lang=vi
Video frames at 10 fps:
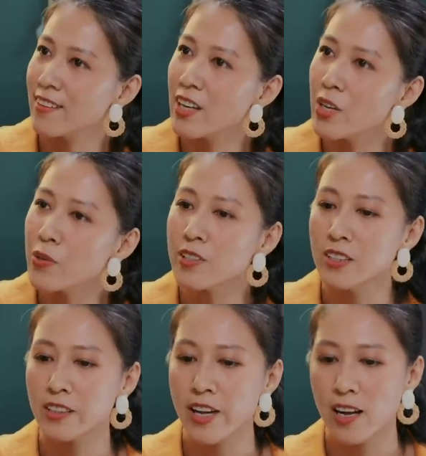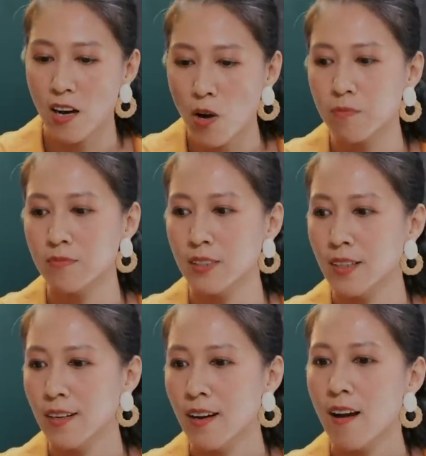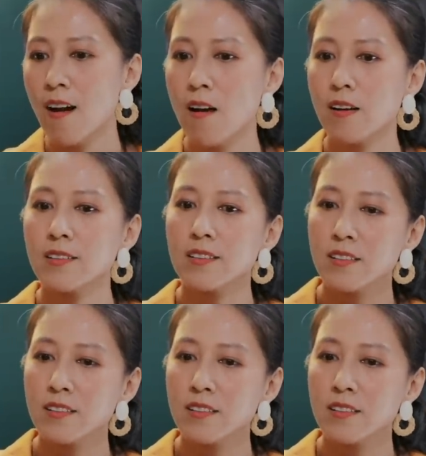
Nếu người đàn ông họ